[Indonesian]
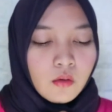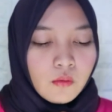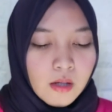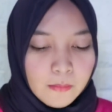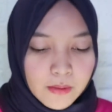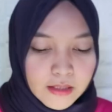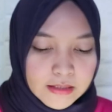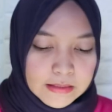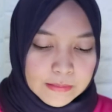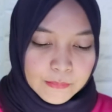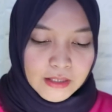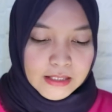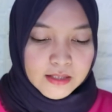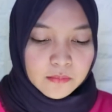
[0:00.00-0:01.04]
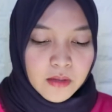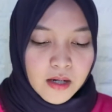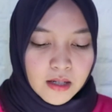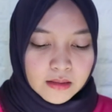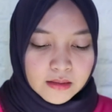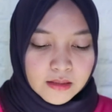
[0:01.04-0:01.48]
Wah, menginspirasi
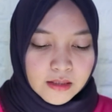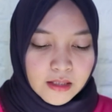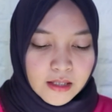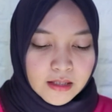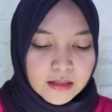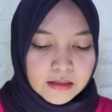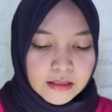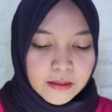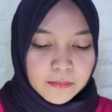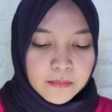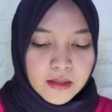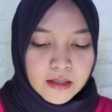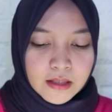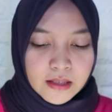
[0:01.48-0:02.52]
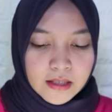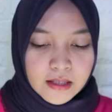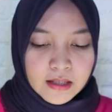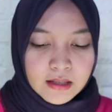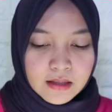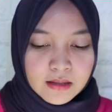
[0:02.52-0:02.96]
banget nih ya ITB
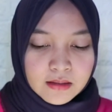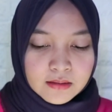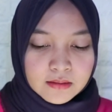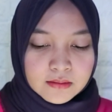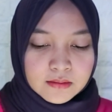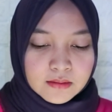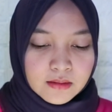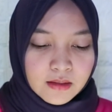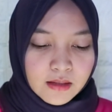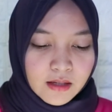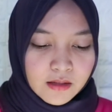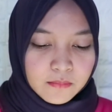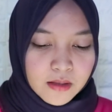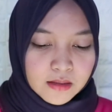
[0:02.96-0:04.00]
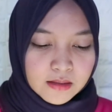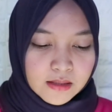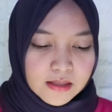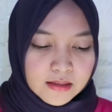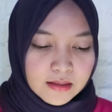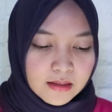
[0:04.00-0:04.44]
ya. Keren
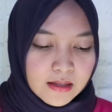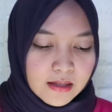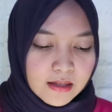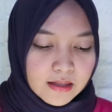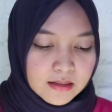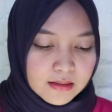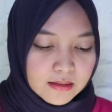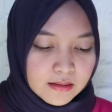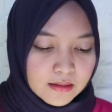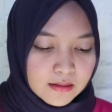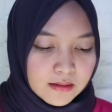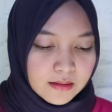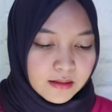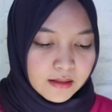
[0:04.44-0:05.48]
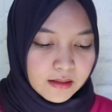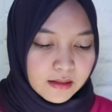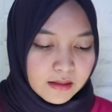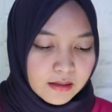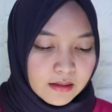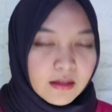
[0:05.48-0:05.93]
banget gak sih guys?
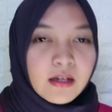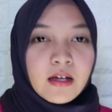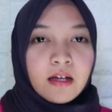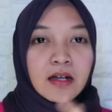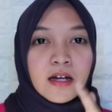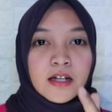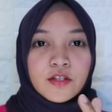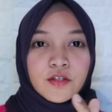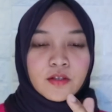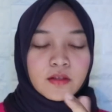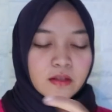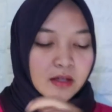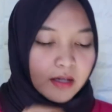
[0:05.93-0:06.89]
Oke, lanjut.